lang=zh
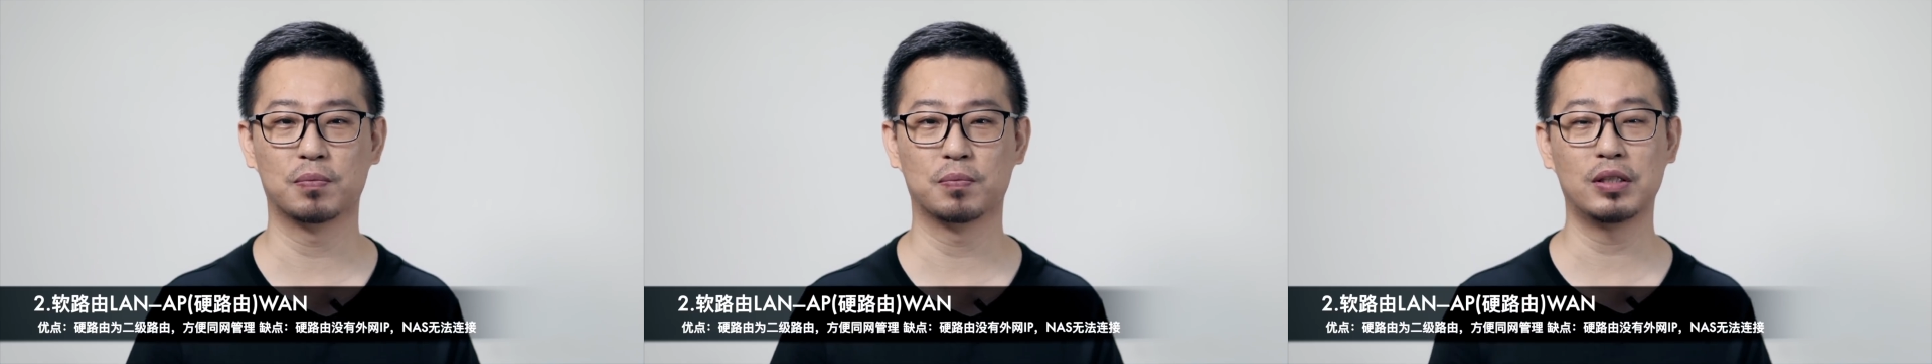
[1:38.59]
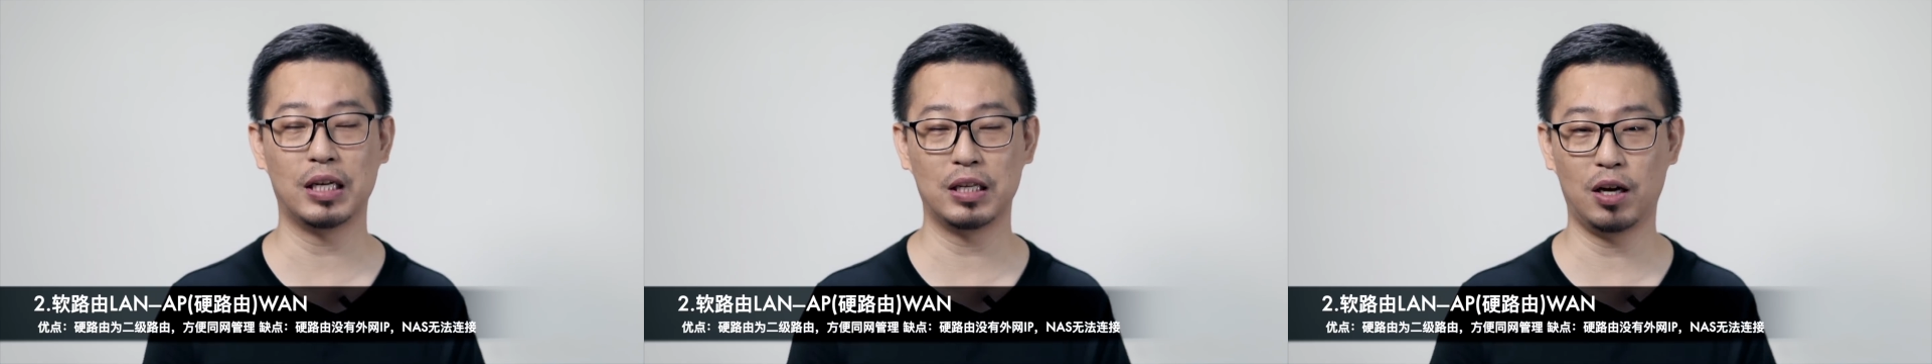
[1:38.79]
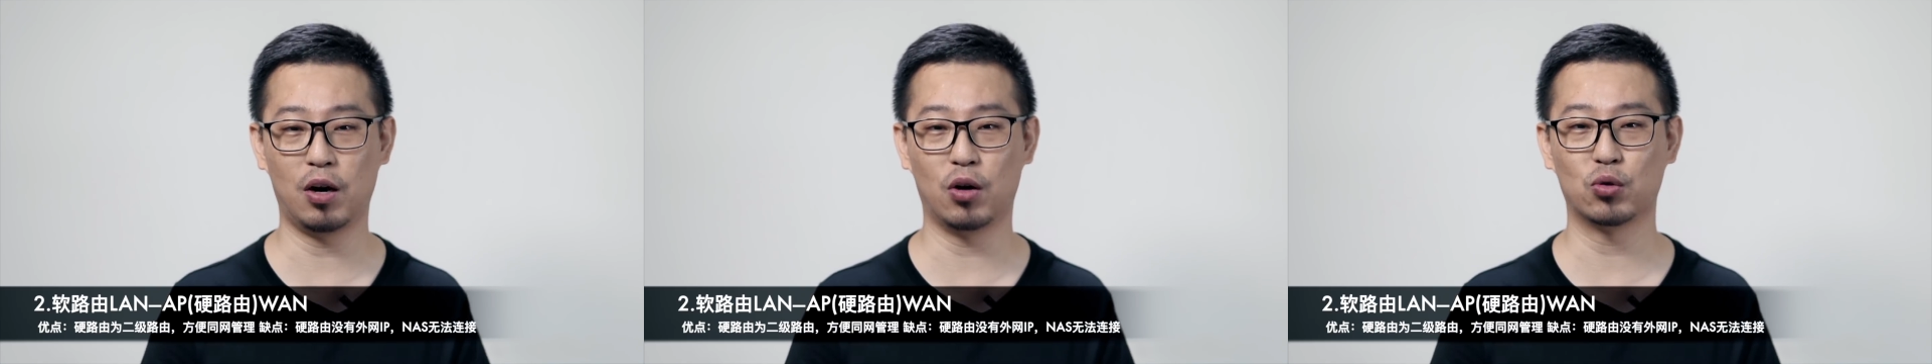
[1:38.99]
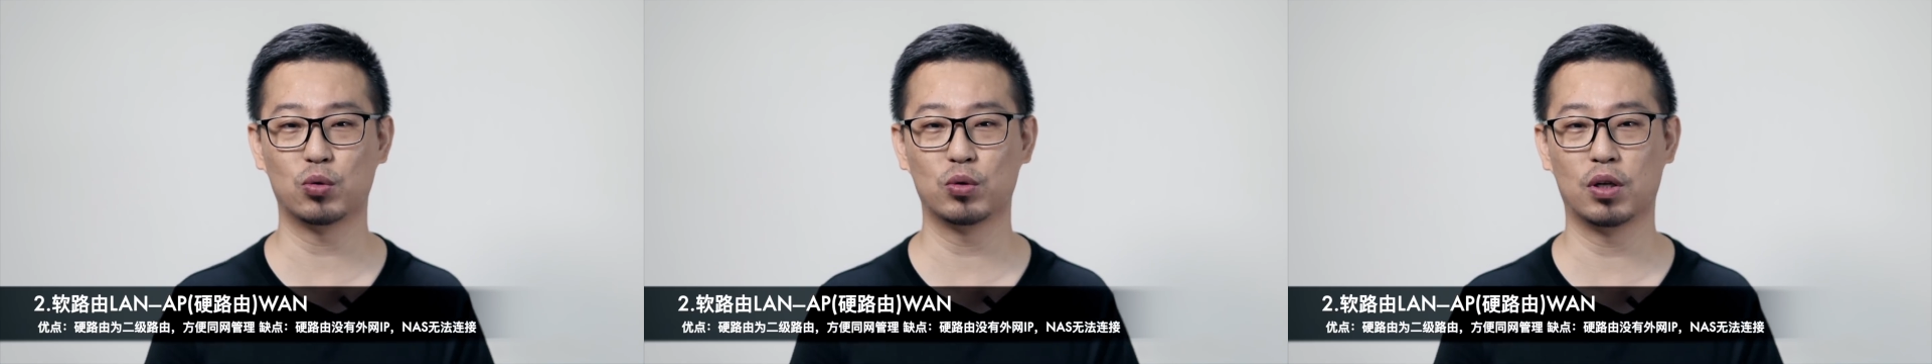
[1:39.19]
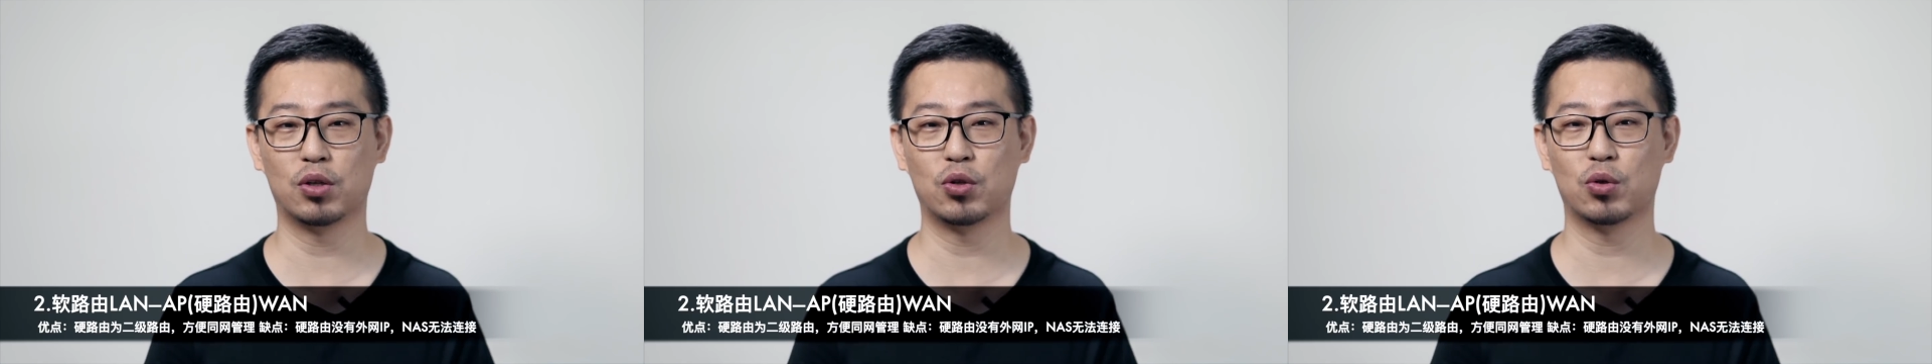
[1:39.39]
它的好处
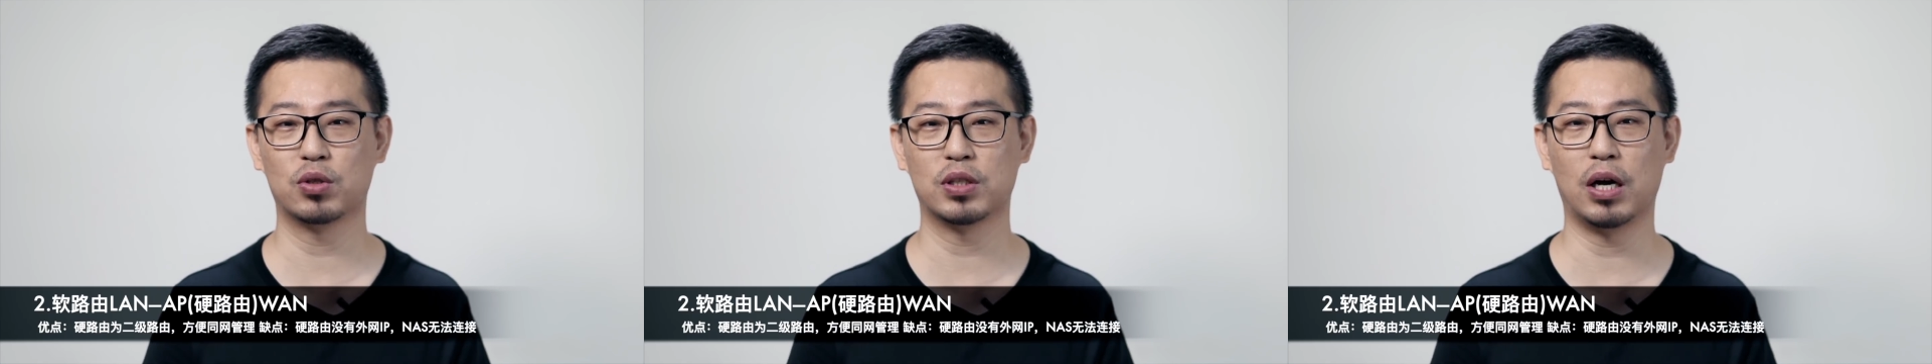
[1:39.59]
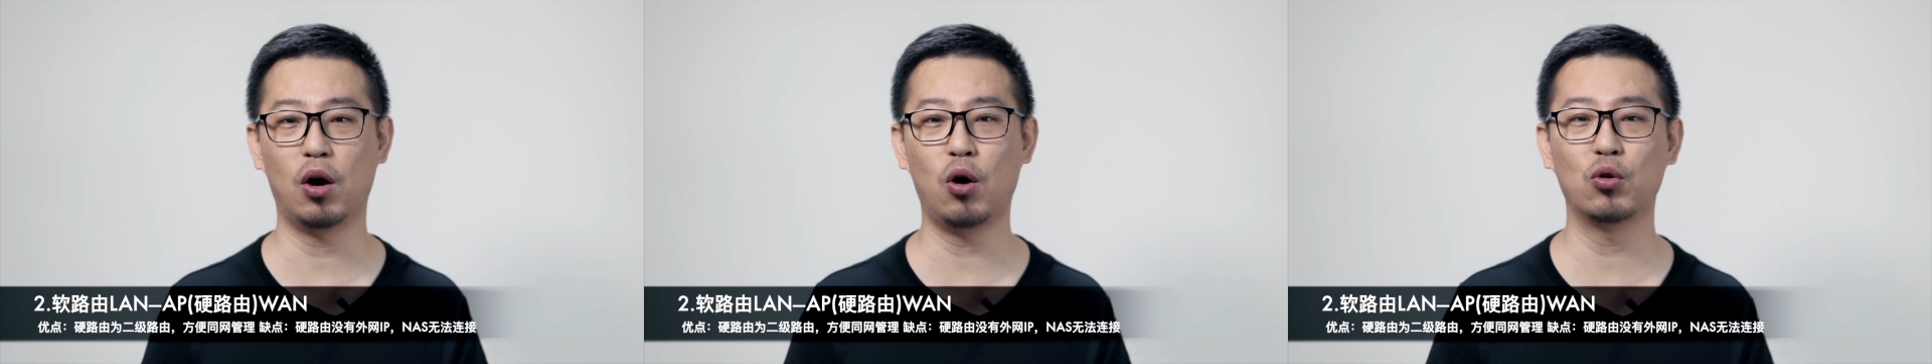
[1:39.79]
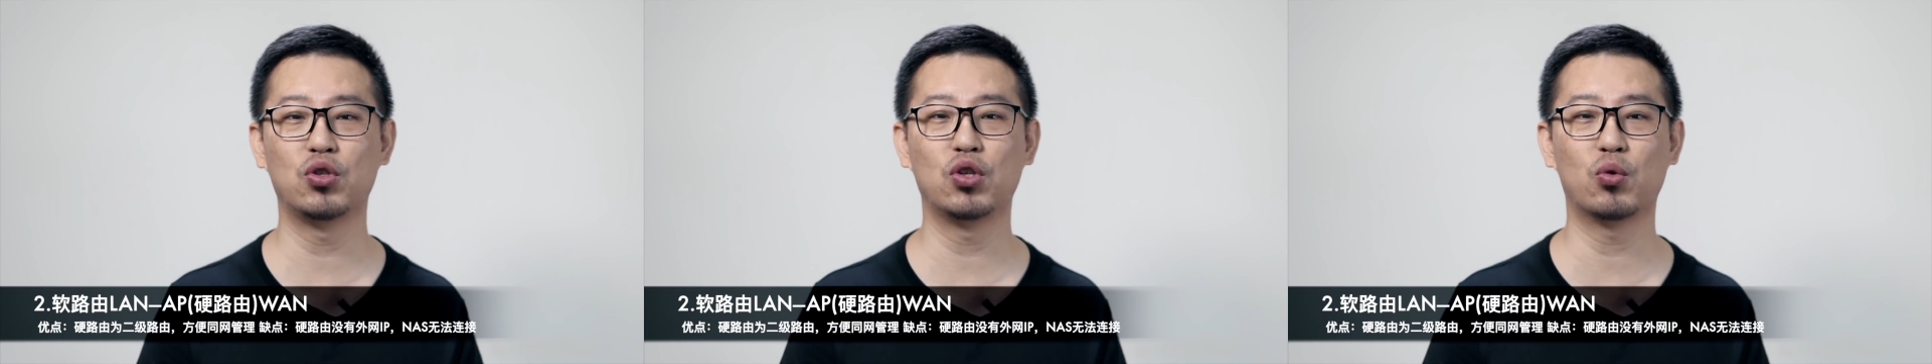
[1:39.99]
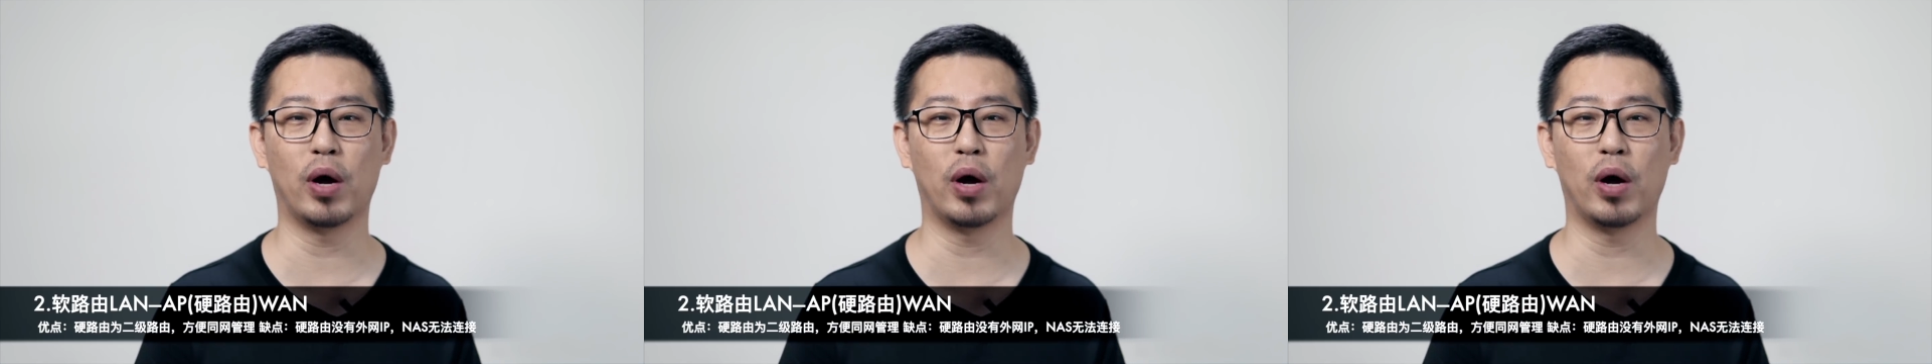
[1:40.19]
呢，就是在后期